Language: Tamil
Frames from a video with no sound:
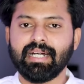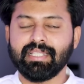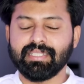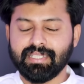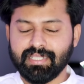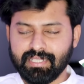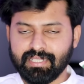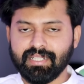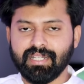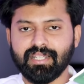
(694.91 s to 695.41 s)

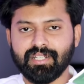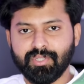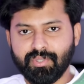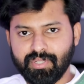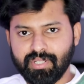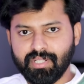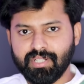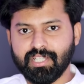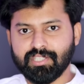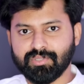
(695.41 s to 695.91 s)
அதுக்கான காரணம்
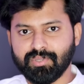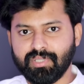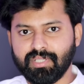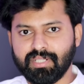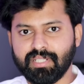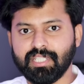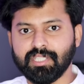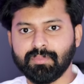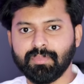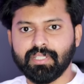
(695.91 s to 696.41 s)
என்னன்னு நான்
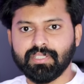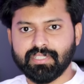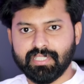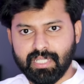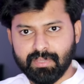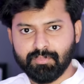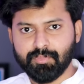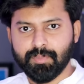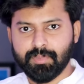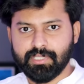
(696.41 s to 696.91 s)
சொல்கிறேன் அதுக்கு முன்னாடி
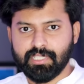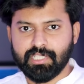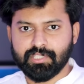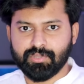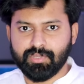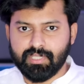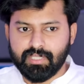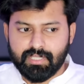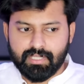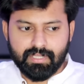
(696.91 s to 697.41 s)
ஷாம்புவை பற்றி
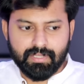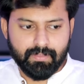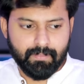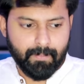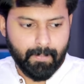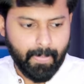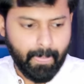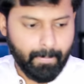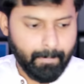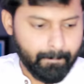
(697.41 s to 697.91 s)
நான் சொல்லிடுறேன்